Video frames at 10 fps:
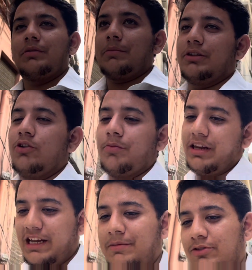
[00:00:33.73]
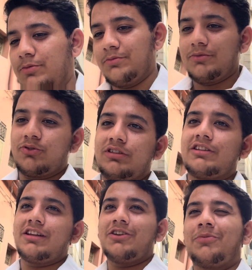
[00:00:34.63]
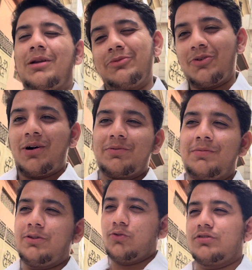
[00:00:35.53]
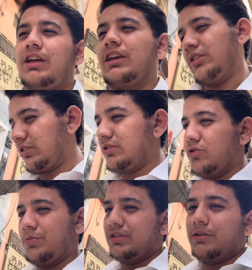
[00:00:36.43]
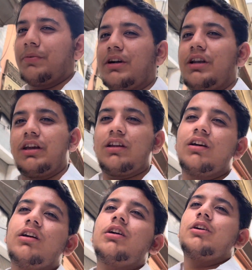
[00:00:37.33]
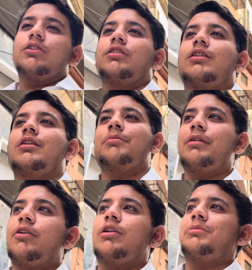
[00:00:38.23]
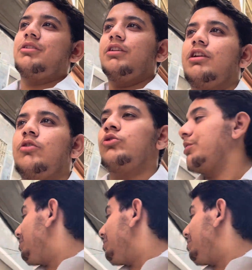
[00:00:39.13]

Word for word: अहमद मतलब को मैंने कहा बस तुम बस चले अच्छा जाओ फिर हम दोनों वापस में दोस्त आएंगे उसका को भी साथ पकड़ लेंगे ना ज़रा मैं और अहमद नहीं हो तो फिर